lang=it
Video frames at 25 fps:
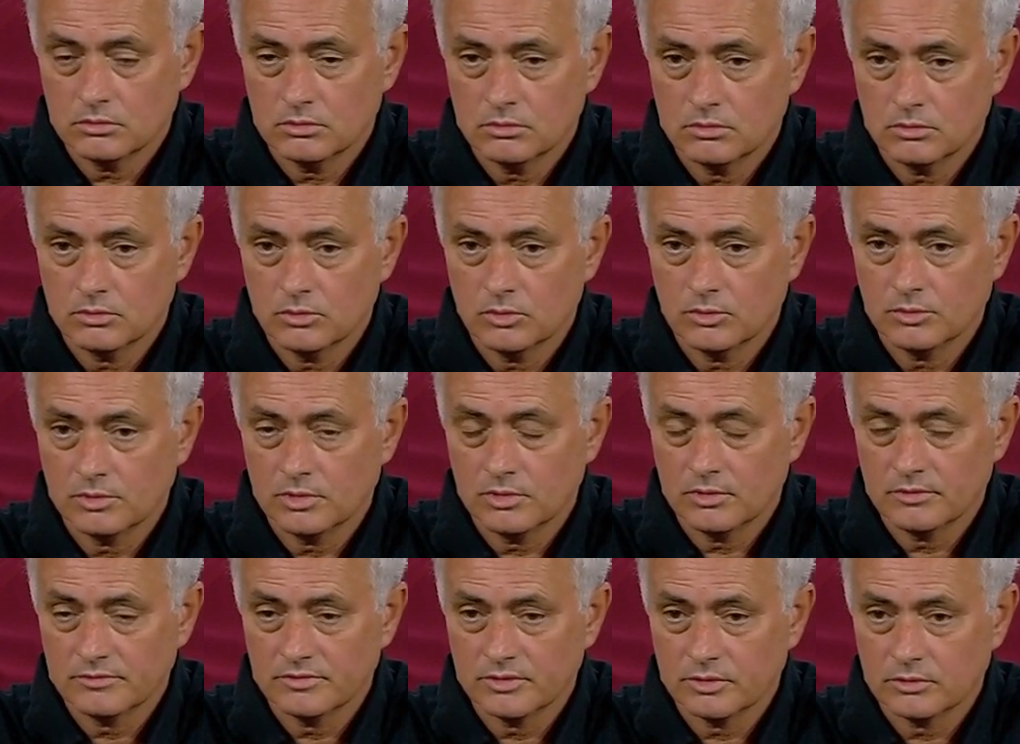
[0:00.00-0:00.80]

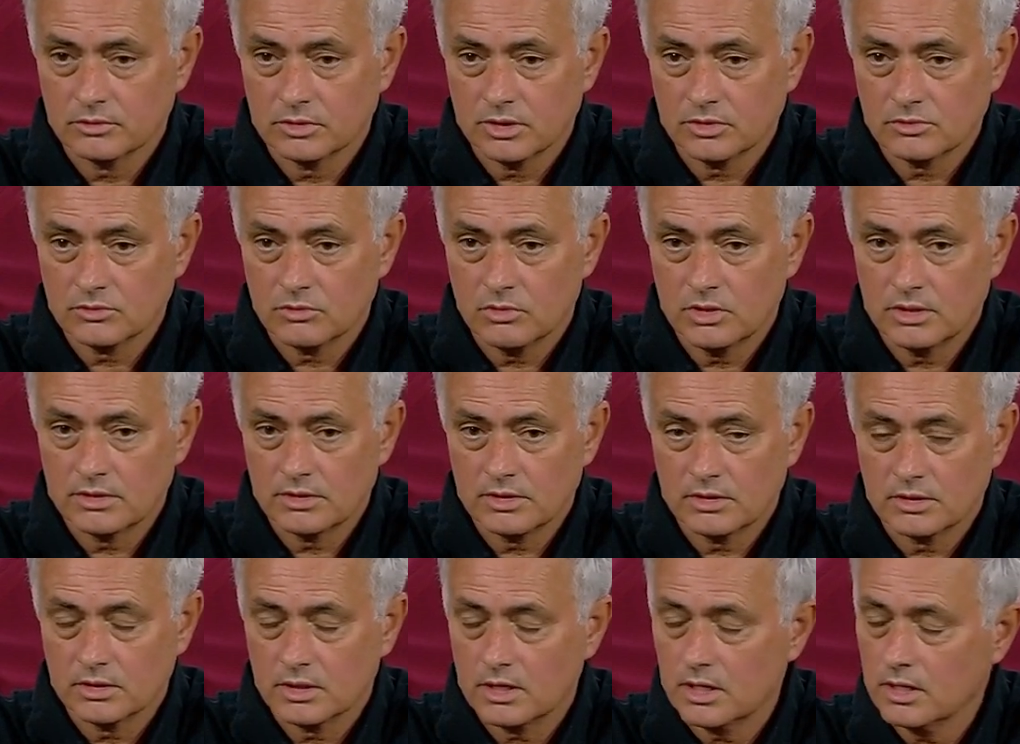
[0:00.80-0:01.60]
dobbiamo avere una
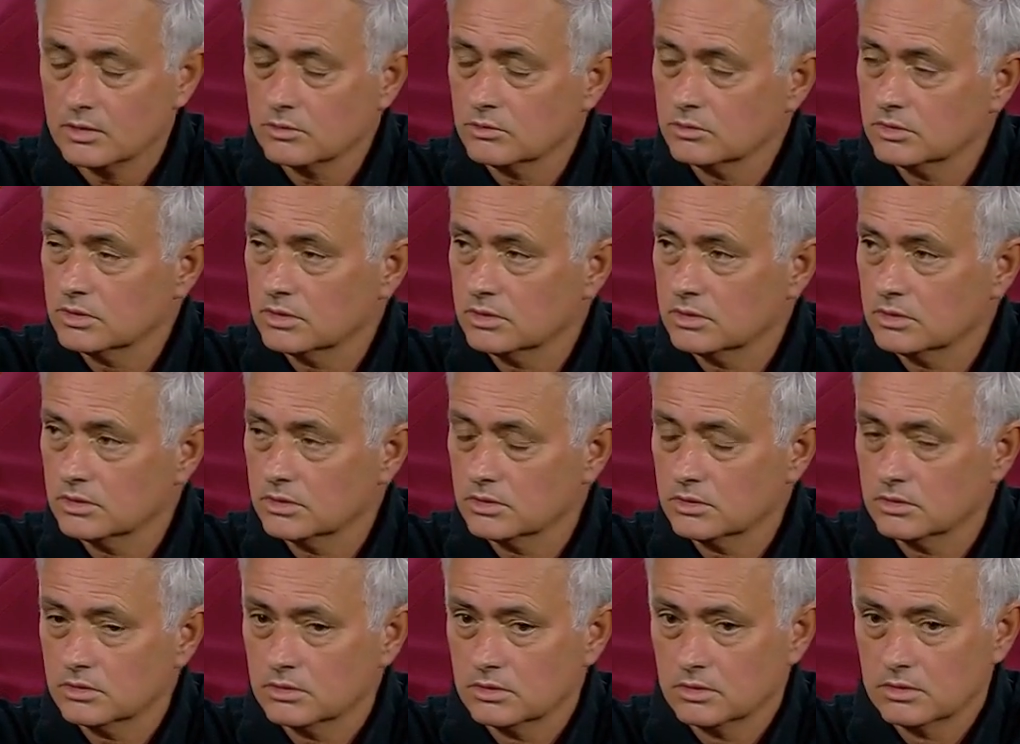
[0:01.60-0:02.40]
squadra in grado
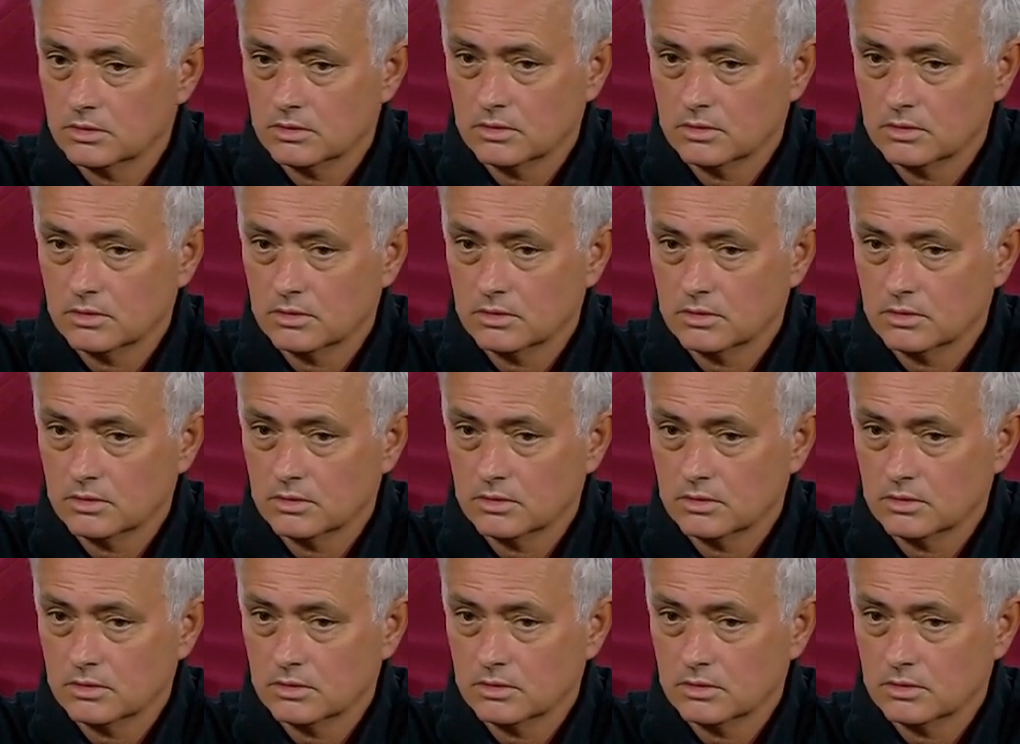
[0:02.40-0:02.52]
di,